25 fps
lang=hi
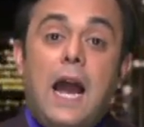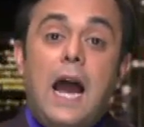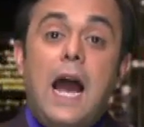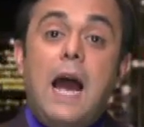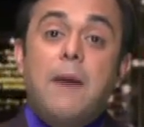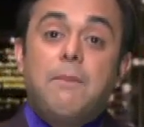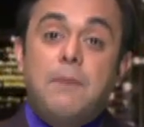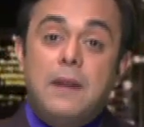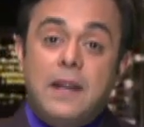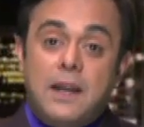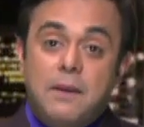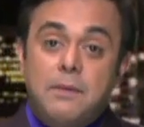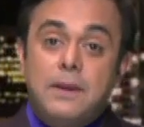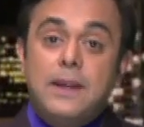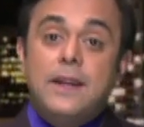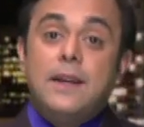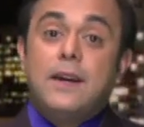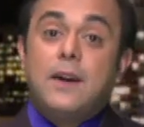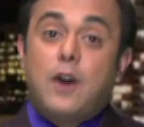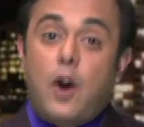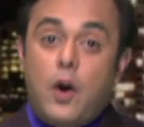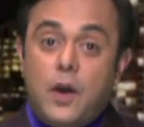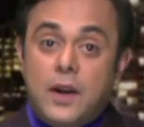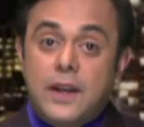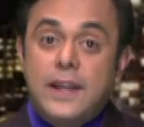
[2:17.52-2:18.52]
आपने कभी
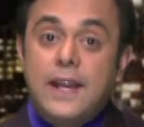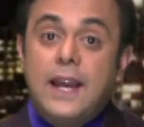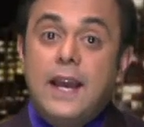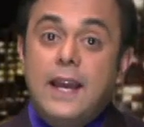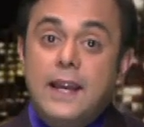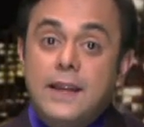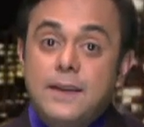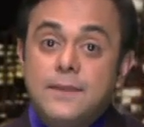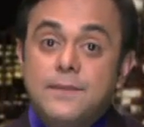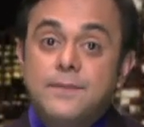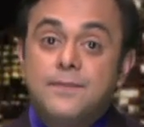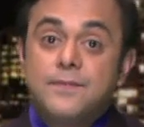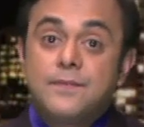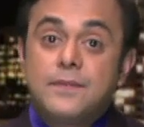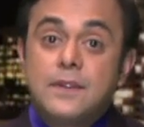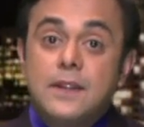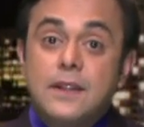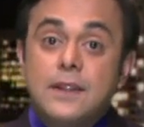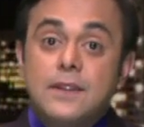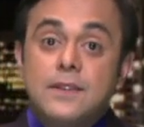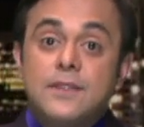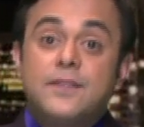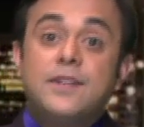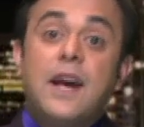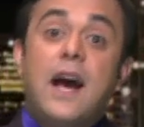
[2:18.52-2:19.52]
गौर किया है
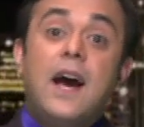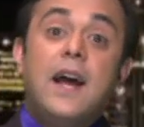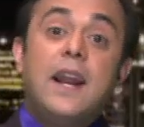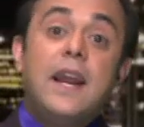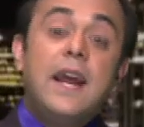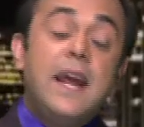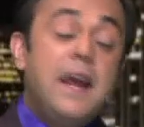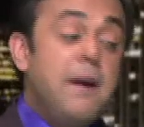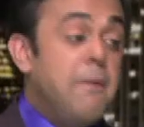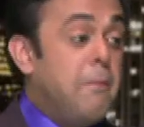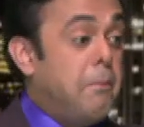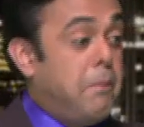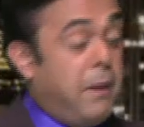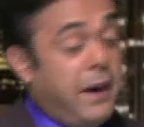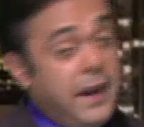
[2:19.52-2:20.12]
सारे